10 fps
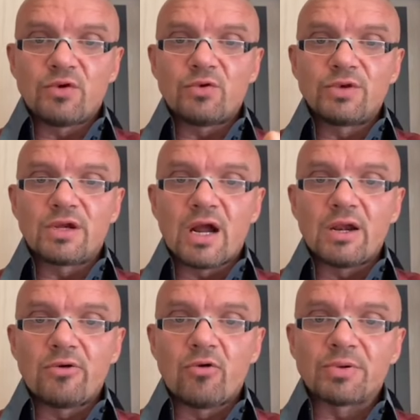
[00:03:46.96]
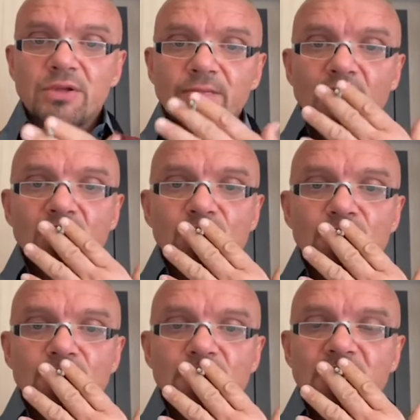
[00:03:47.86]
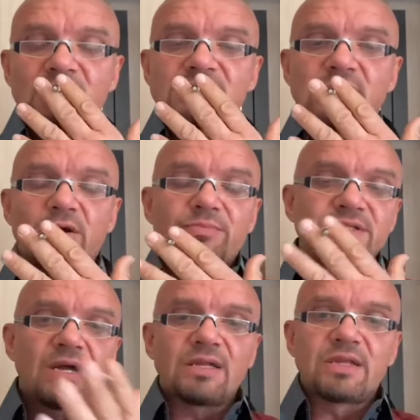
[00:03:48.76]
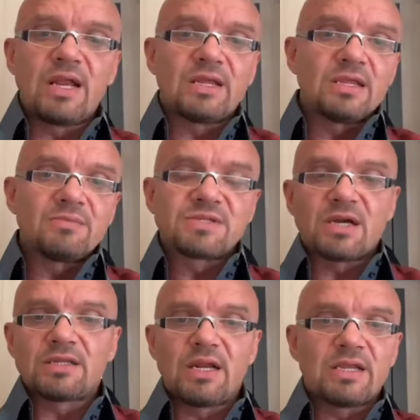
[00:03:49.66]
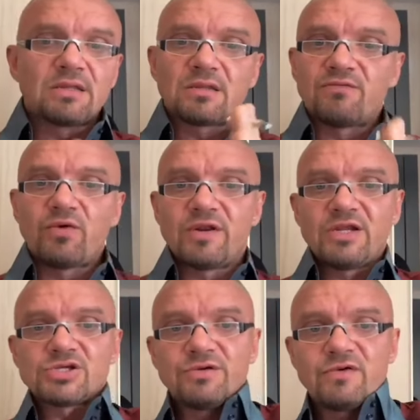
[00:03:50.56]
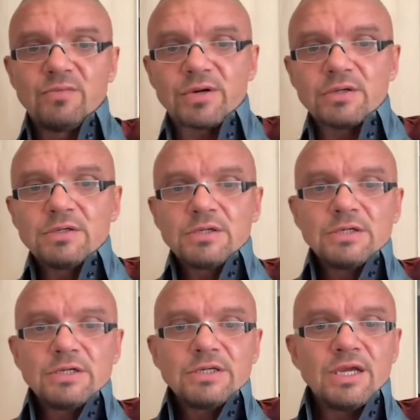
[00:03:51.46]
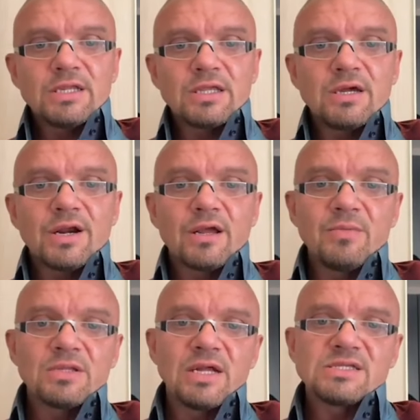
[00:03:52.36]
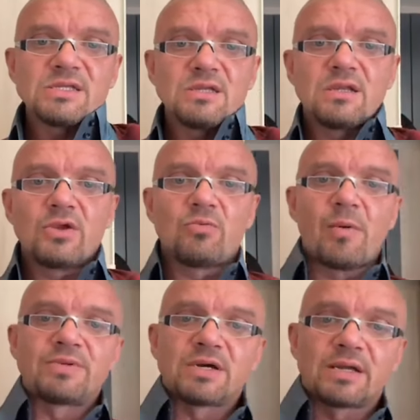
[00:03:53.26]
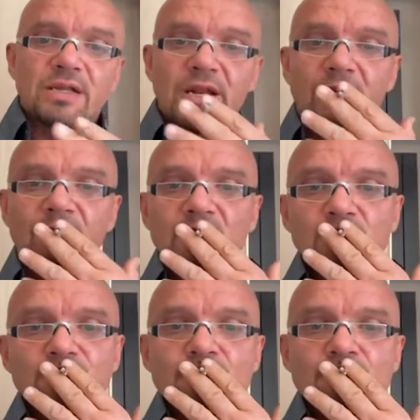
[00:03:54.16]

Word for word: Твой уникальный опыт. Я не знаю, психоделики, не психоделики, это твой личный выбор. Я таких рекомендаций не даю по психоделикам.